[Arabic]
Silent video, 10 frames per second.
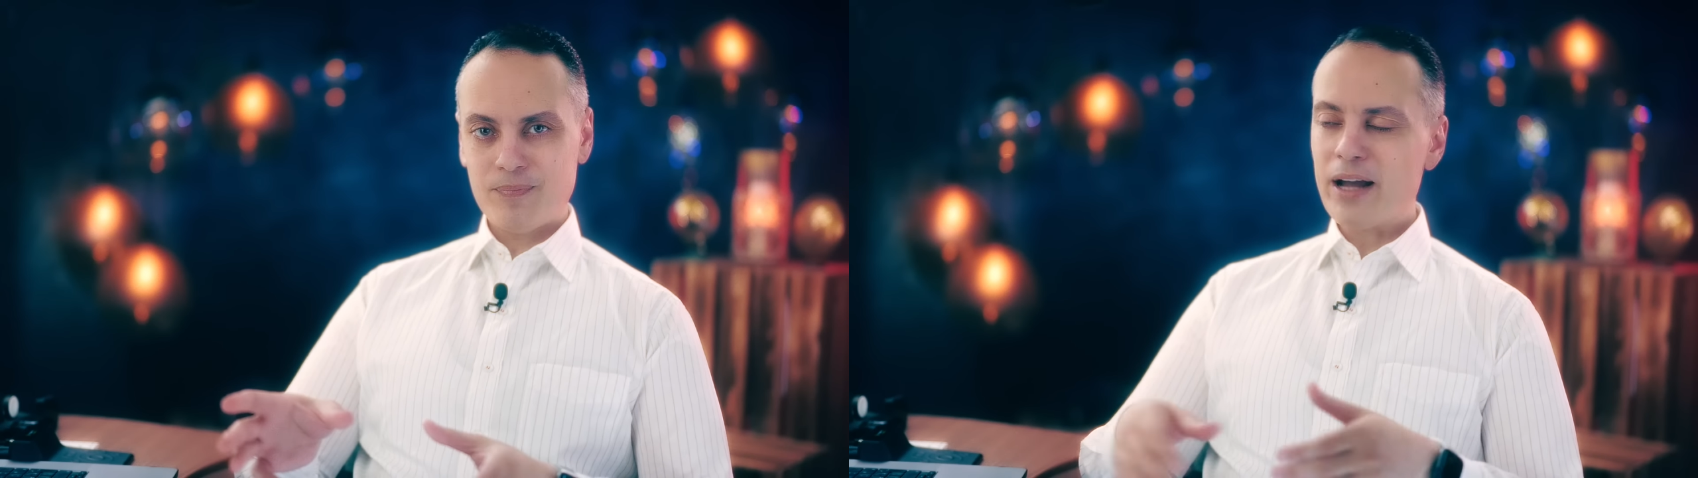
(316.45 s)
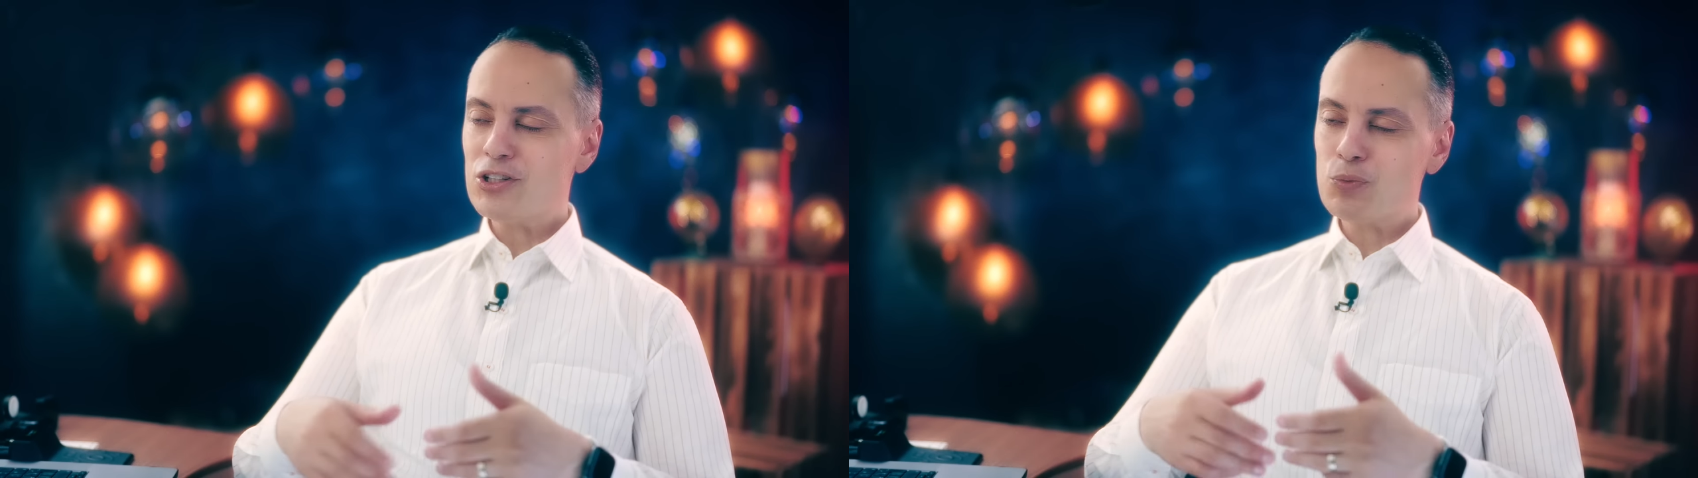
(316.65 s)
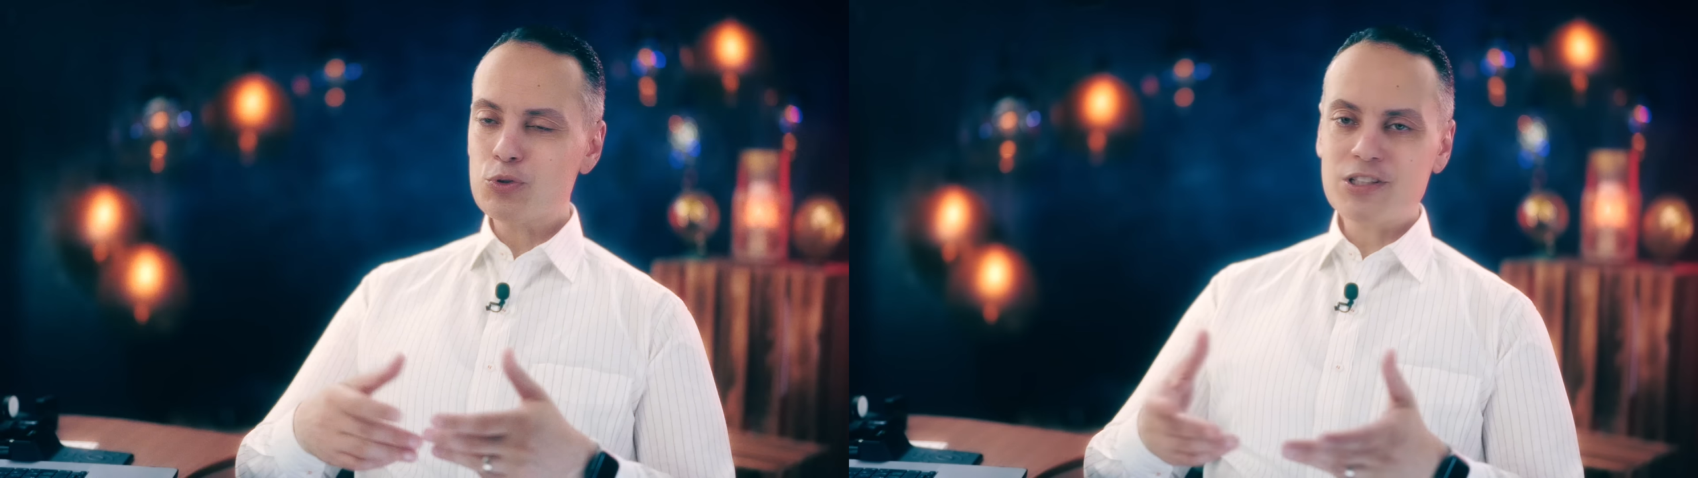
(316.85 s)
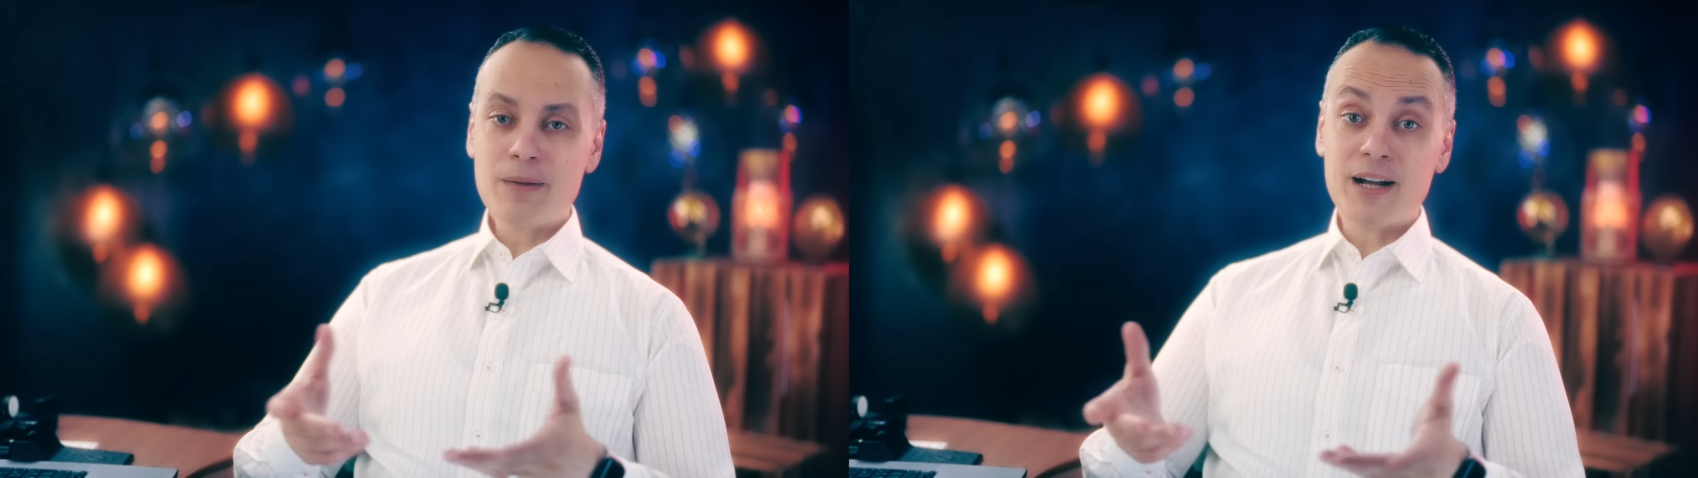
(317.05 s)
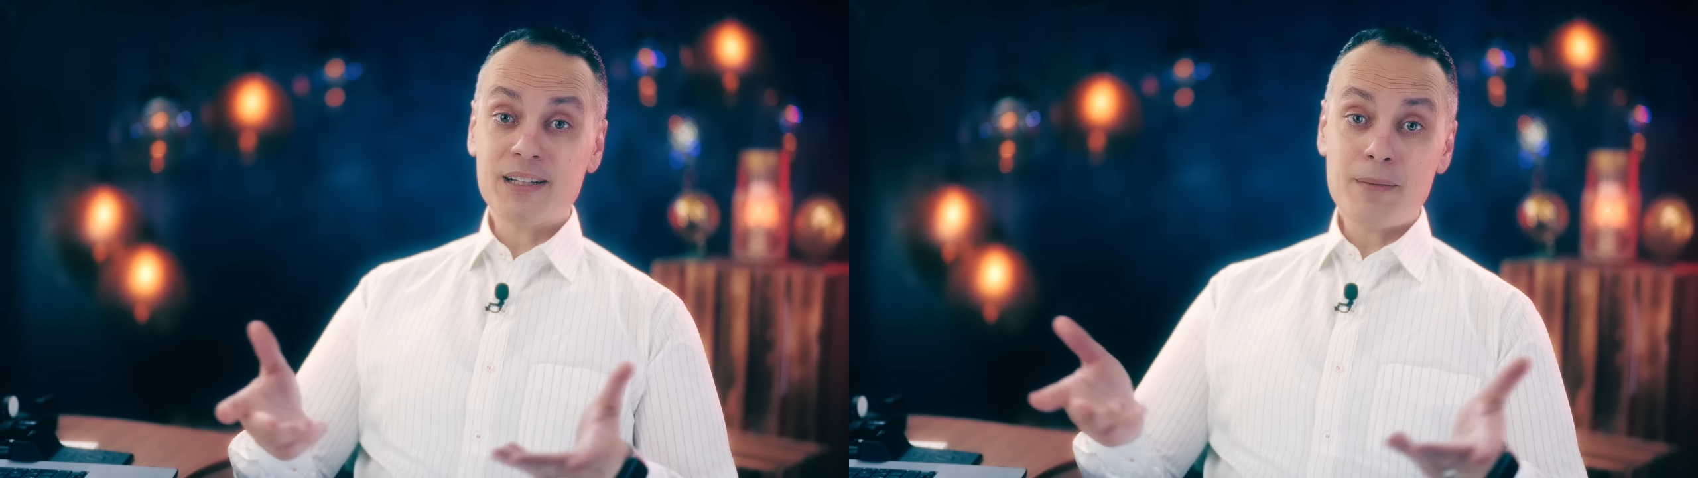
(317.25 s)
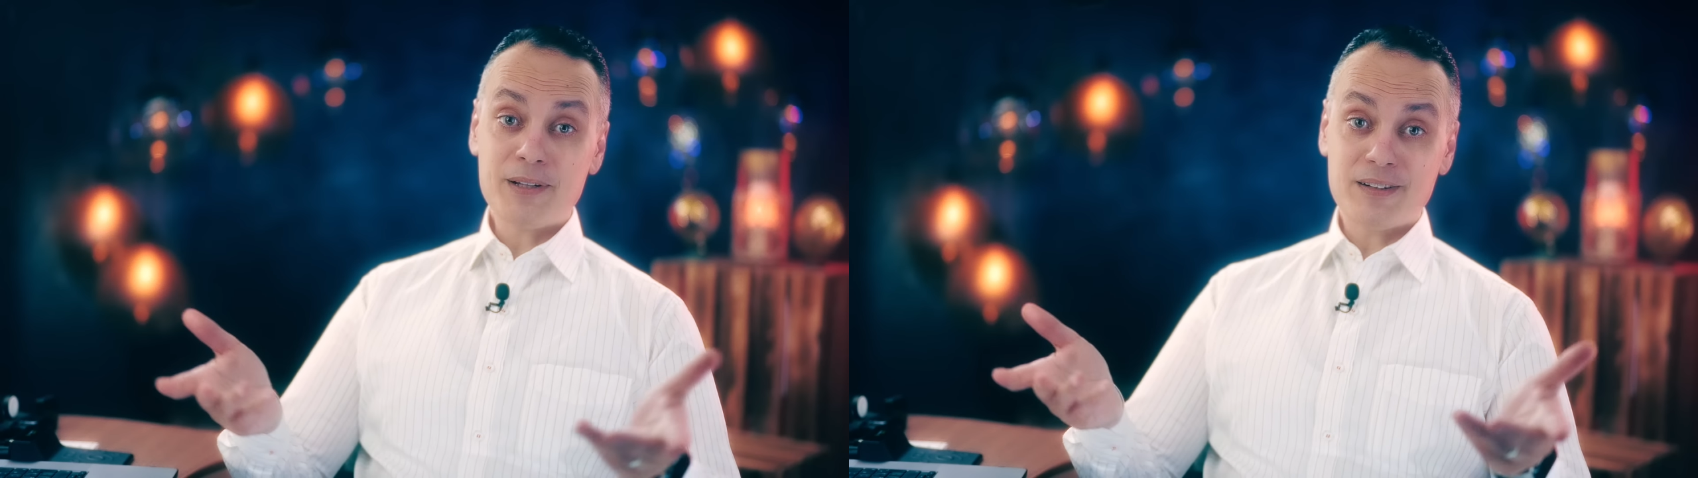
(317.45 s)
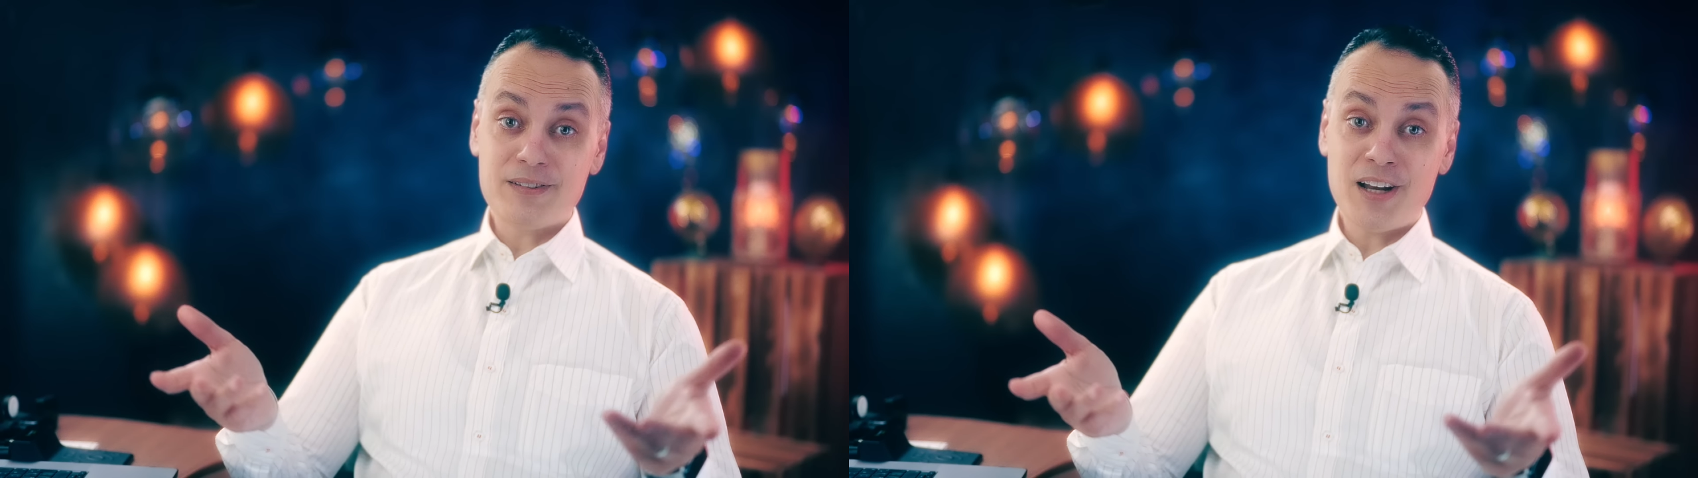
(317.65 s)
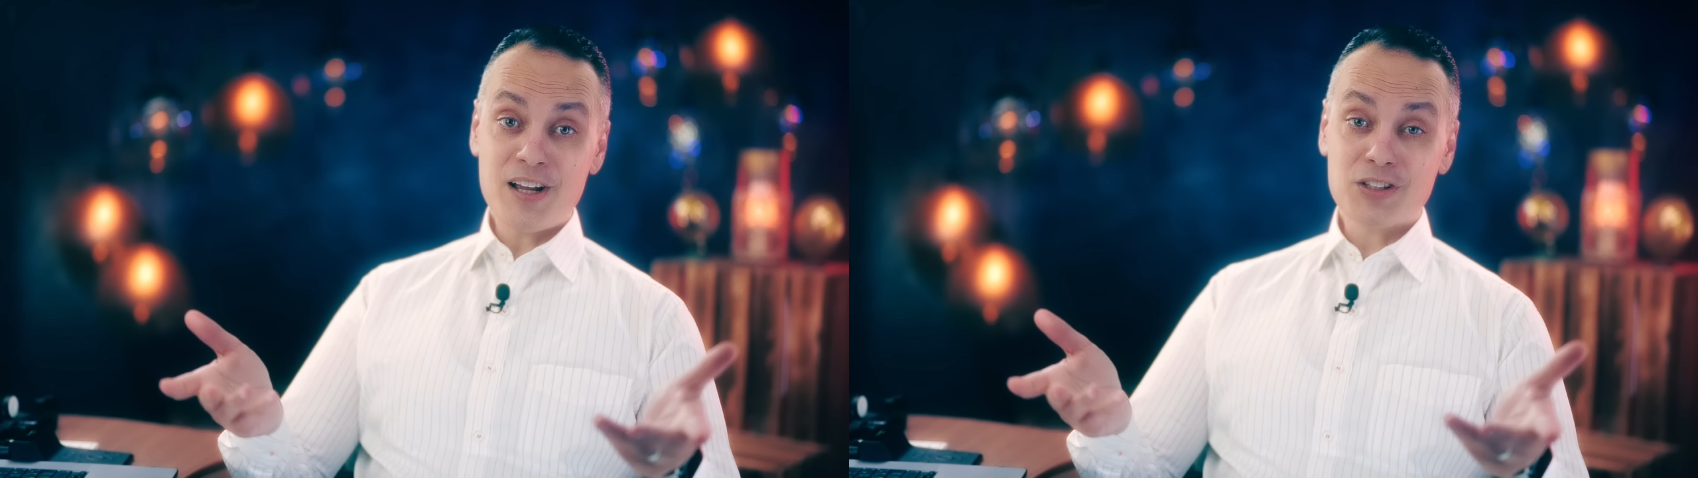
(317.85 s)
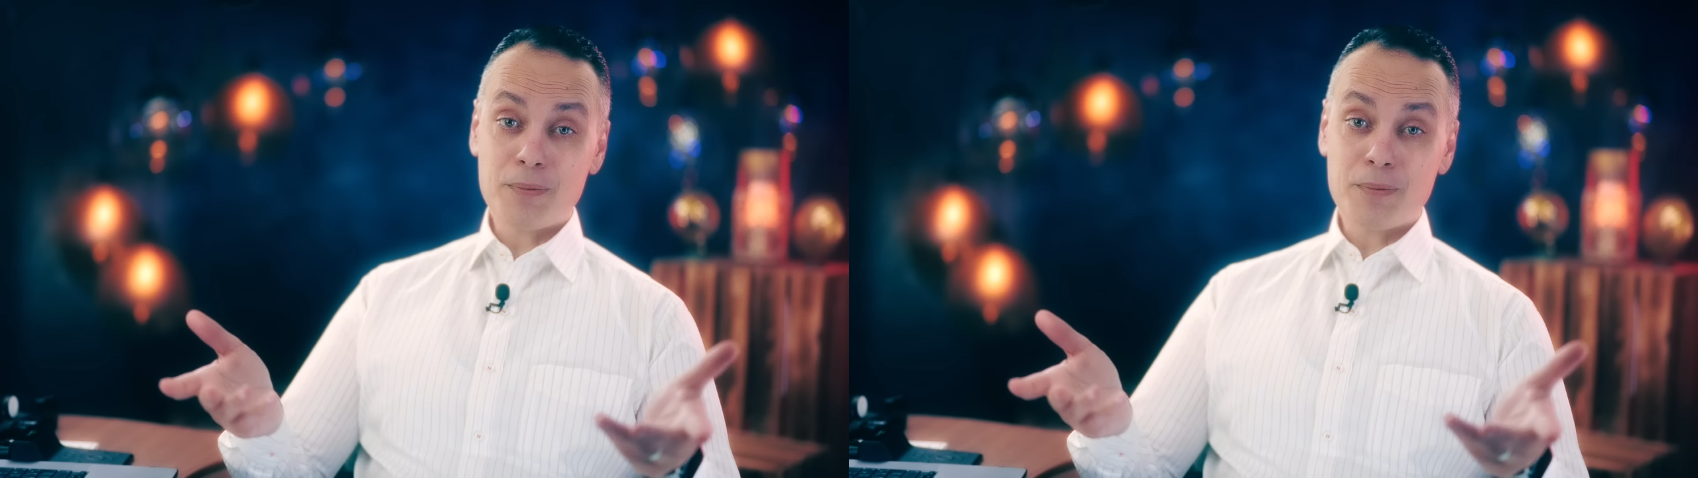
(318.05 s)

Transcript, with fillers: ما كانش مستبعد ابدا نلاقيه